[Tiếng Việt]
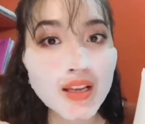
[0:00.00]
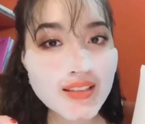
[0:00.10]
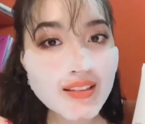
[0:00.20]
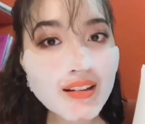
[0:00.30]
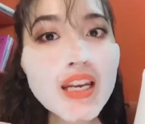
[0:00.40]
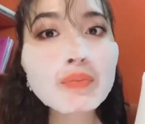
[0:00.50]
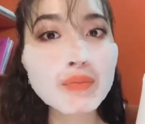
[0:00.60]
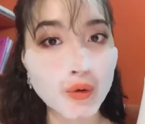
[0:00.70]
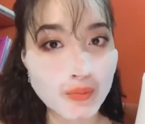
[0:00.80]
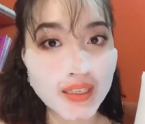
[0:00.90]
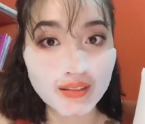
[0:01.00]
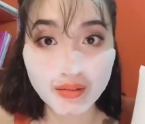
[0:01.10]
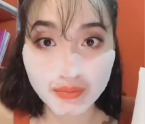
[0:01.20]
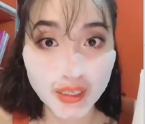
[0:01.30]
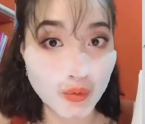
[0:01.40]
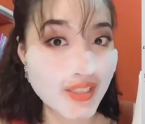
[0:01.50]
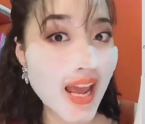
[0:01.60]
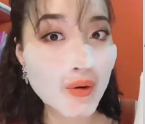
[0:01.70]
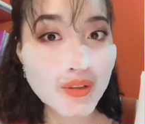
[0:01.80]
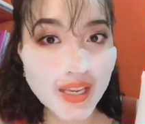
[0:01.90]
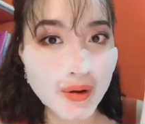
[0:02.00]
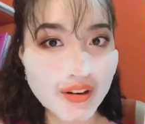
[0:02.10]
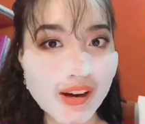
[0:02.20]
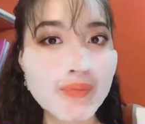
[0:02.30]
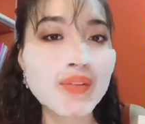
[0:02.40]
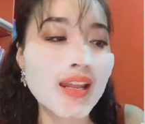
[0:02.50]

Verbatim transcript: dưới lớp biểu bì, thượng bì của da luôn nha mọi người.